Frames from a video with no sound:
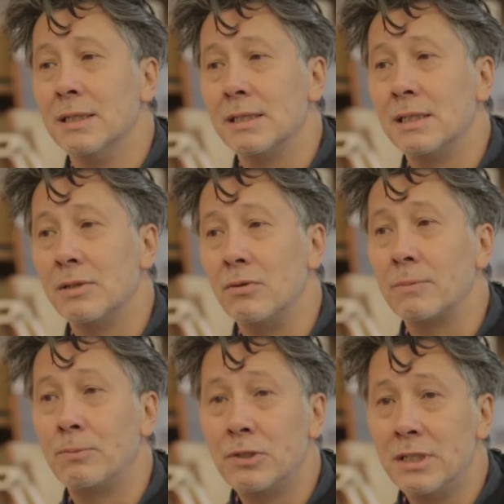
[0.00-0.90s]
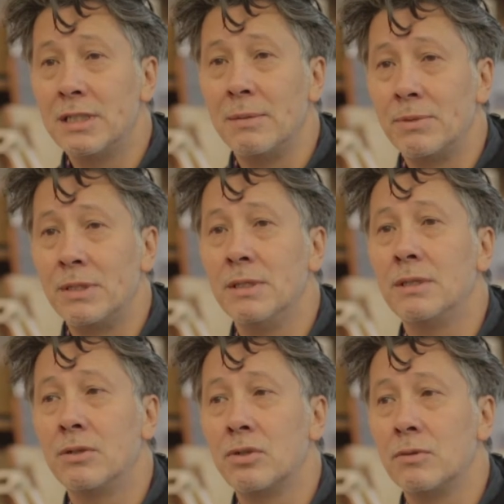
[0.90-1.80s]
C'est donc petit à petit
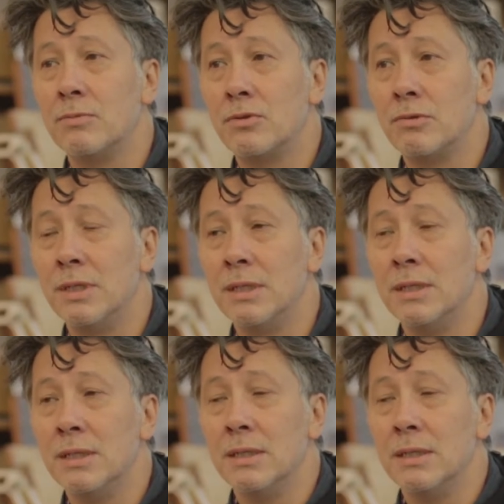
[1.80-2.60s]
que je me suis